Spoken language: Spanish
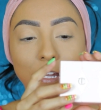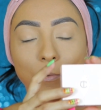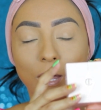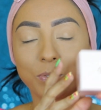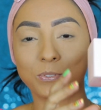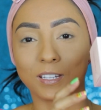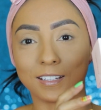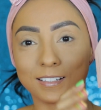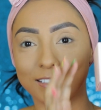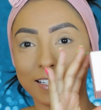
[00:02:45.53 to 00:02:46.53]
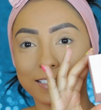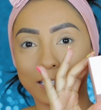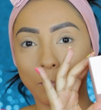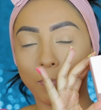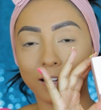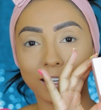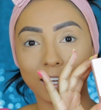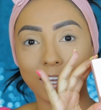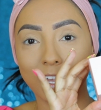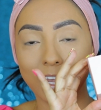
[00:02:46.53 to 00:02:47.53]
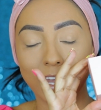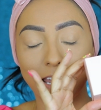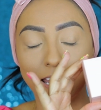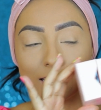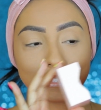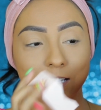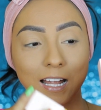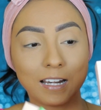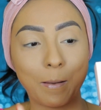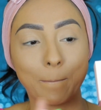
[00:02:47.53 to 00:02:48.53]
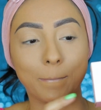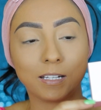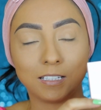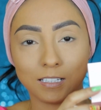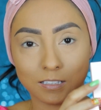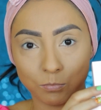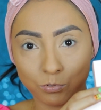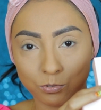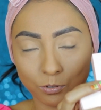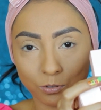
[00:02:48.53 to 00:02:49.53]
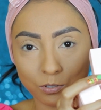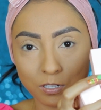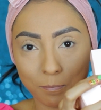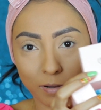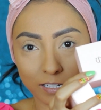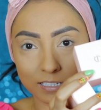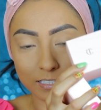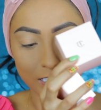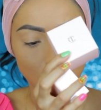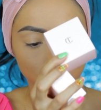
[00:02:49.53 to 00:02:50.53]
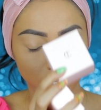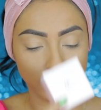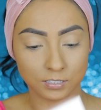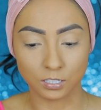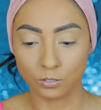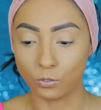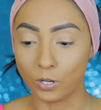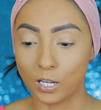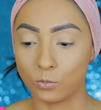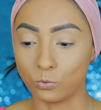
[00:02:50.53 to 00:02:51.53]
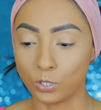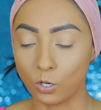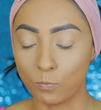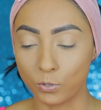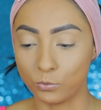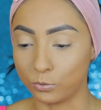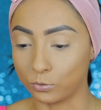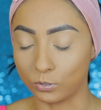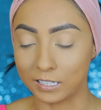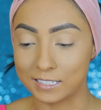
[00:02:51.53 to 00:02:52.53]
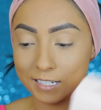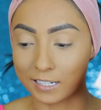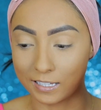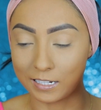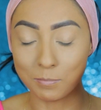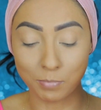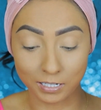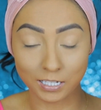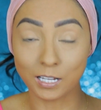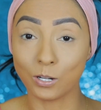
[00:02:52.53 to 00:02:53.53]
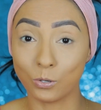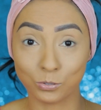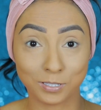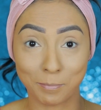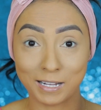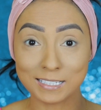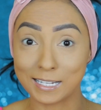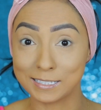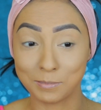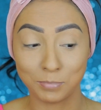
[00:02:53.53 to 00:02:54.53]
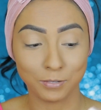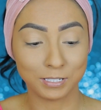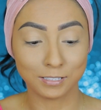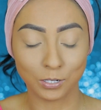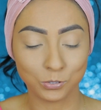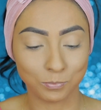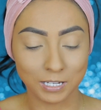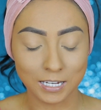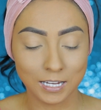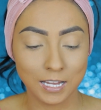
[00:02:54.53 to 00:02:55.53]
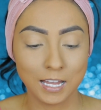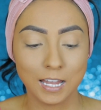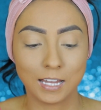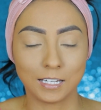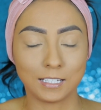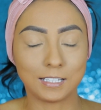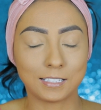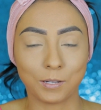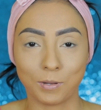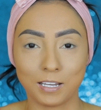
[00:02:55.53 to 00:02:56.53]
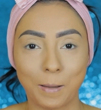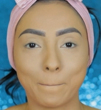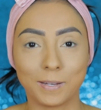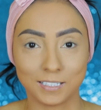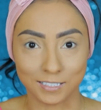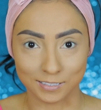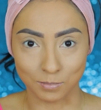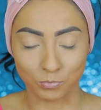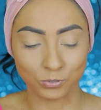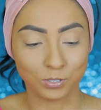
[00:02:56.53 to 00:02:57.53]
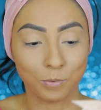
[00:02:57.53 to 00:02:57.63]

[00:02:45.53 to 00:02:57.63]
Y vean ustedes este empaque. Están bellísimos todos los empaques y aunque ha sido el único producto que saqué del empaque, los demás a simple vista los vi y se ven bellísimos.